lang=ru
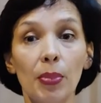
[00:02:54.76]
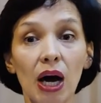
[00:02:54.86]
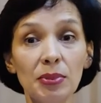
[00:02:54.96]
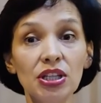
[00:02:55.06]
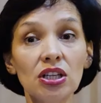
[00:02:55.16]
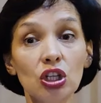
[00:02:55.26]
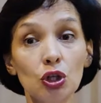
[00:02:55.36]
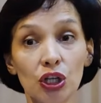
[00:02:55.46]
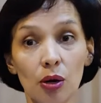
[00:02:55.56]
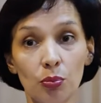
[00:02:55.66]
памятник
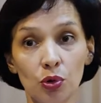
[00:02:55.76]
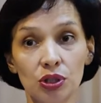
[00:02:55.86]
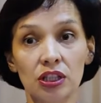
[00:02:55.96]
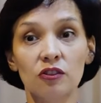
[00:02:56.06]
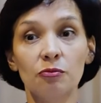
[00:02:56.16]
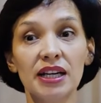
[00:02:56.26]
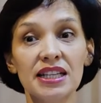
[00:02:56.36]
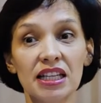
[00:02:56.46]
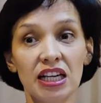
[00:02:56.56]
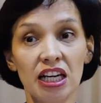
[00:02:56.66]
ее работы в
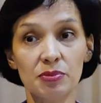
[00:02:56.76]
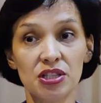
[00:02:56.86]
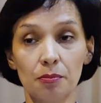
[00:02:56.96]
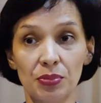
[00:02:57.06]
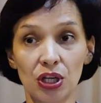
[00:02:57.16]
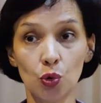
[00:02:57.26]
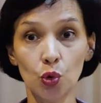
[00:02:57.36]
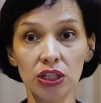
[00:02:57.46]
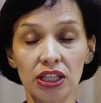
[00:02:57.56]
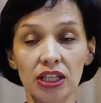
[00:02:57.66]
Борисоглебском
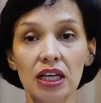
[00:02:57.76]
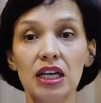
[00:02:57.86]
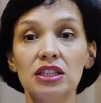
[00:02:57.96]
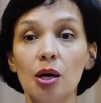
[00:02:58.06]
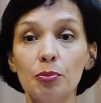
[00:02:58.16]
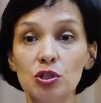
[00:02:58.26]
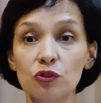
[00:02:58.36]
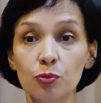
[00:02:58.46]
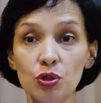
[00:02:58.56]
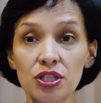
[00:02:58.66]
переулке
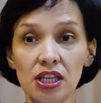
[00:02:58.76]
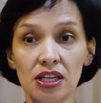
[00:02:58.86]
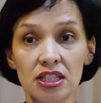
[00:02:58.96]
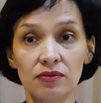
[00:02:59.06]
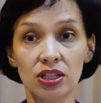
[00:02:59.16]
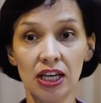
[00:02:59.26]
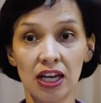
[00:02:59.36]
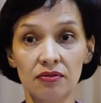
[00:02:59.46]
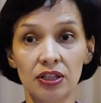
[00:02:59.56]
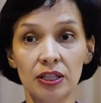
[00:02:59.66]
напротив музея
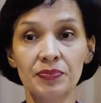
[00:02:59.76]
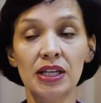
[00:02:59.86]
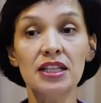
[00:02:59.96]
Цветаевой